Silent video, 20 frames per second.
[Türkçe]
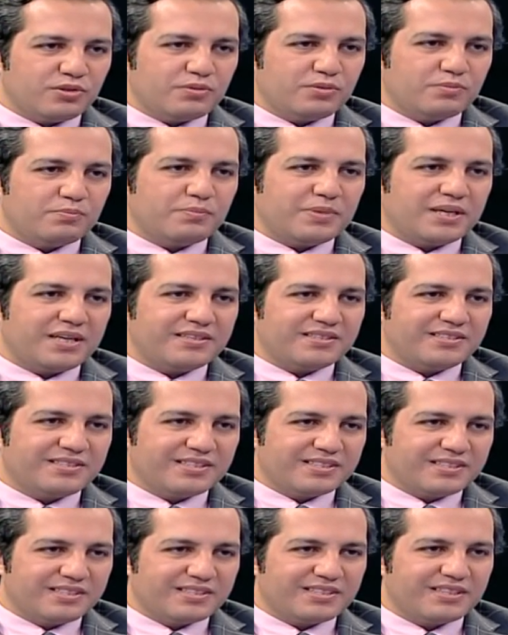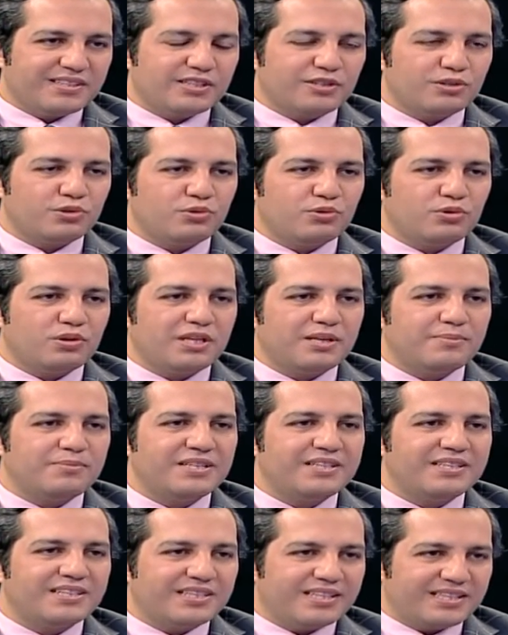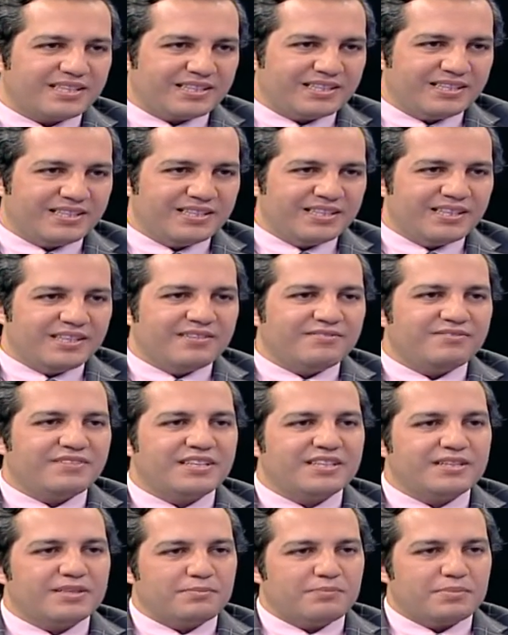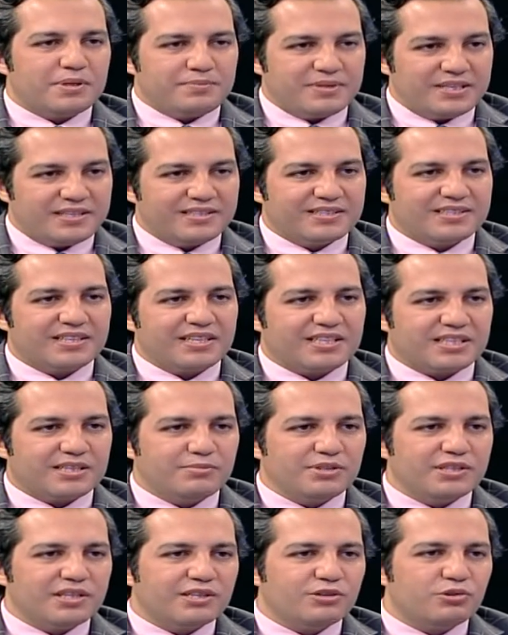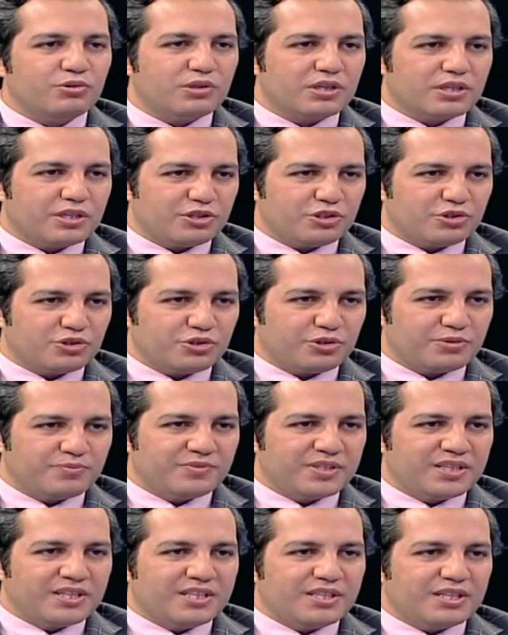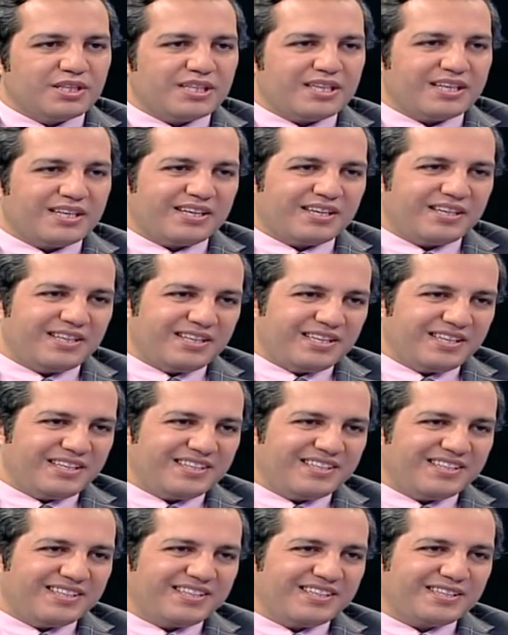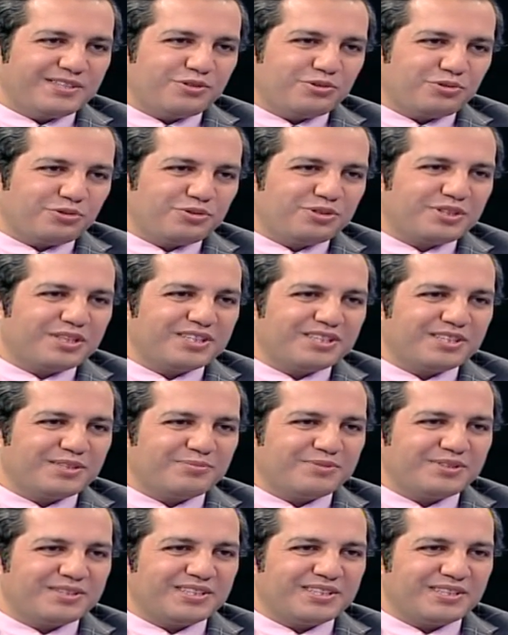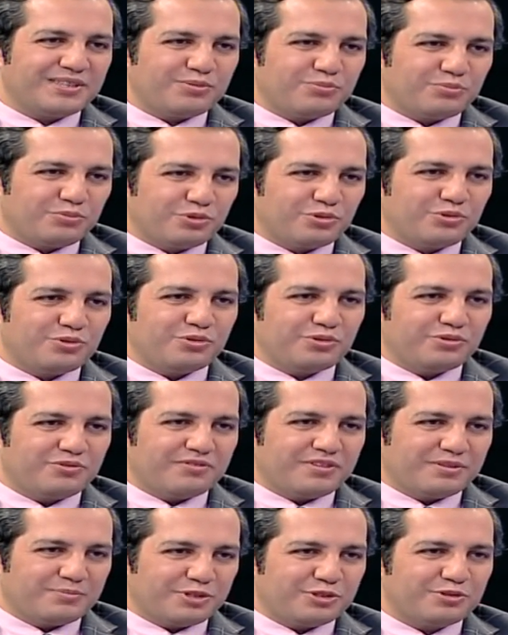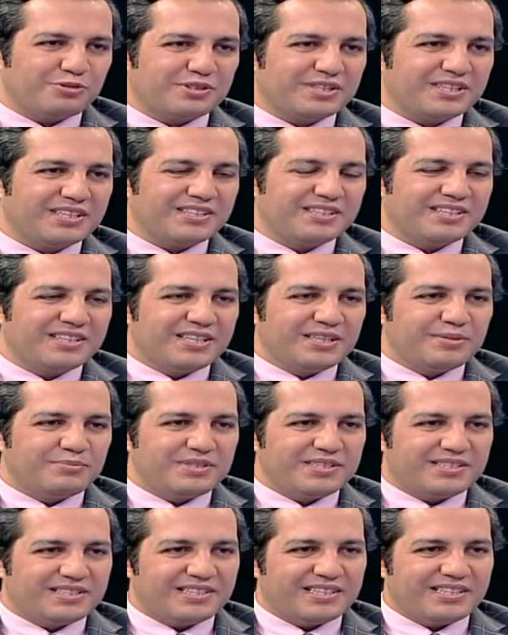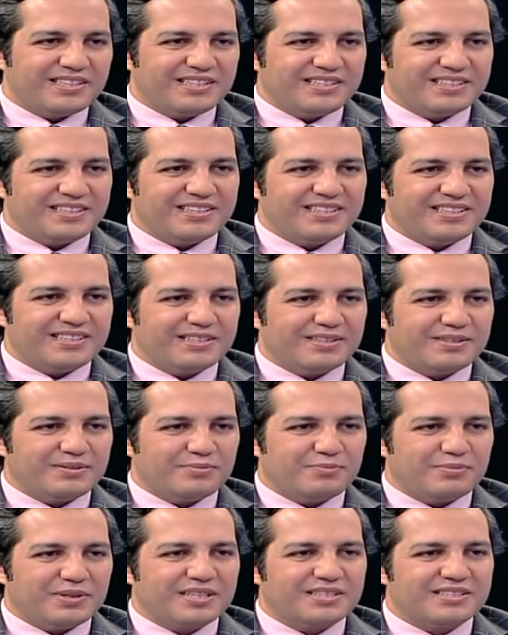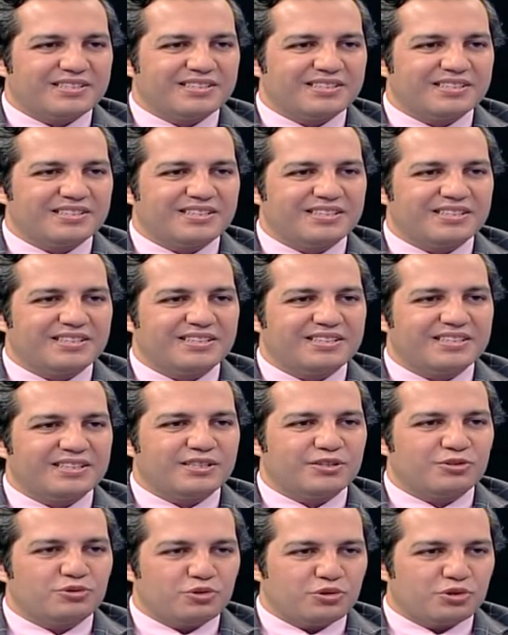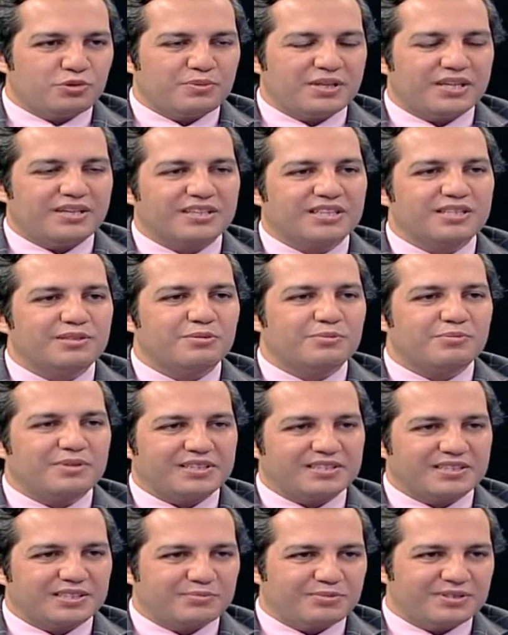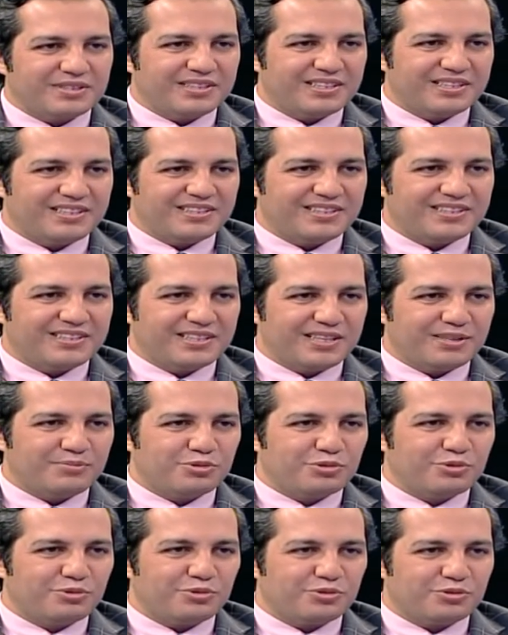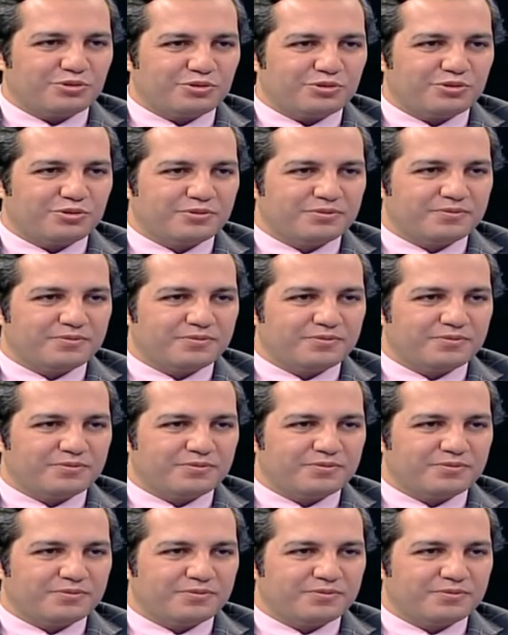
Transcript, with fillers: bazı sıkıntıların görülebilirliği ve bebeğin takibi daha kolaylaşıyor. Aile görüntü anlamında mutlu ve mesutken biz de e, bazı sıkıntıları görme, atlamama anlamında daha mutlu oluyoruz.